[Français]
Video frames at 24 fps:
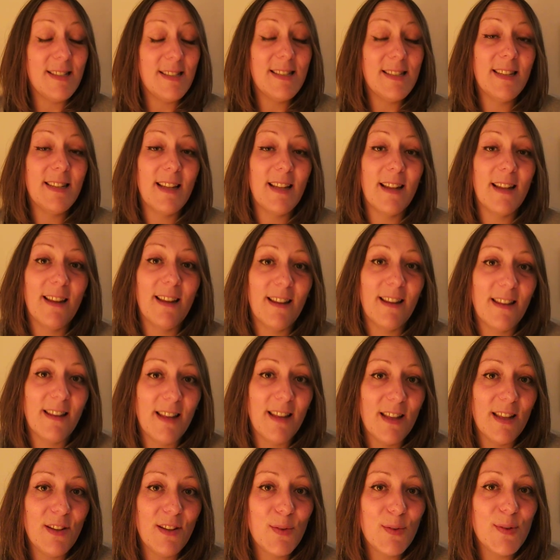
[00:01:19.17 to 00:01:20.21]
Euh, les sites
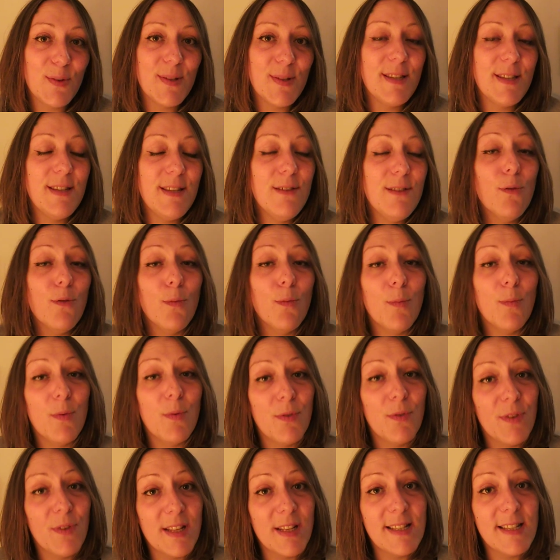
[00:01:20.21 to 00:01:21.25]
internet aussi, on peut faire
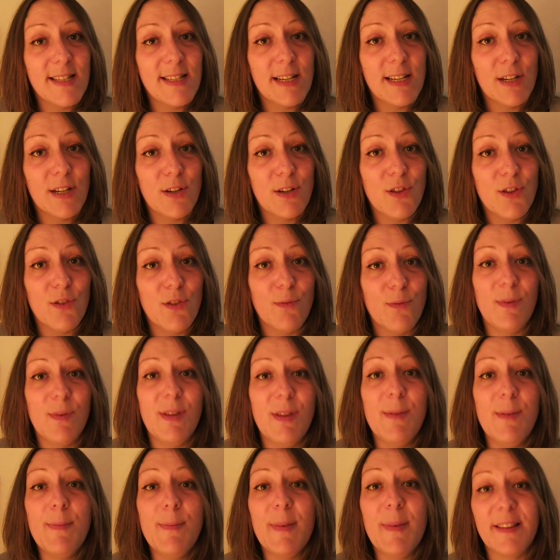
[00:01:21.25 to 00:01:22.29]
les sites internet
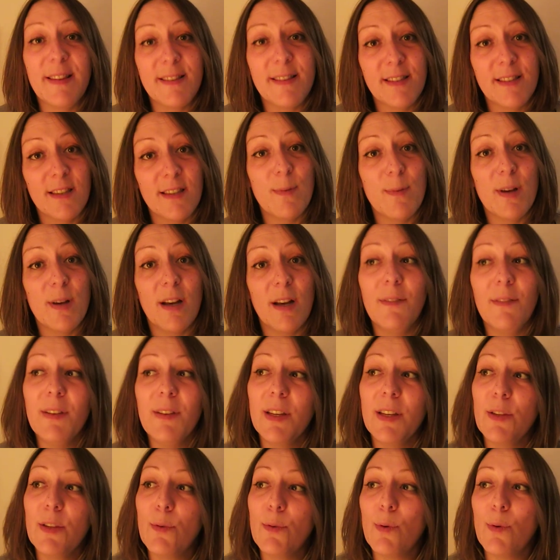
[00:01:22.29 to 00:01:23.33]
aussi, on peut faire des économies
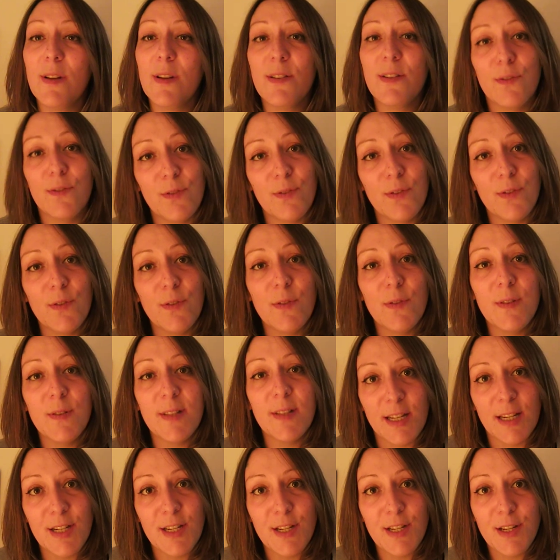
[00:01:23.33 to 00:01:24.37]
parce que bah, avec trois
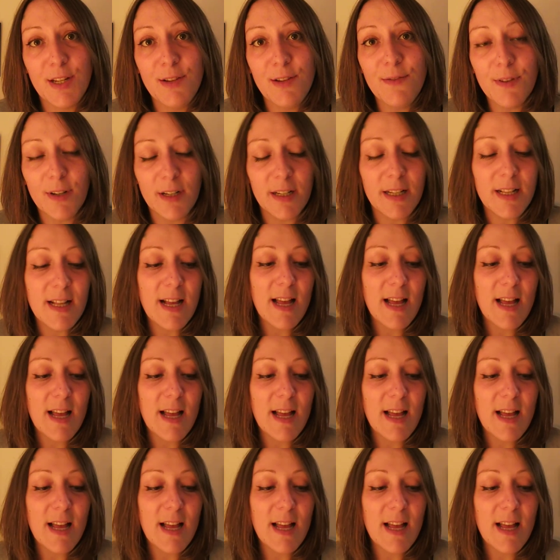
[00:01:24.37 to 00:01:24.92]
enfants ça chiffre.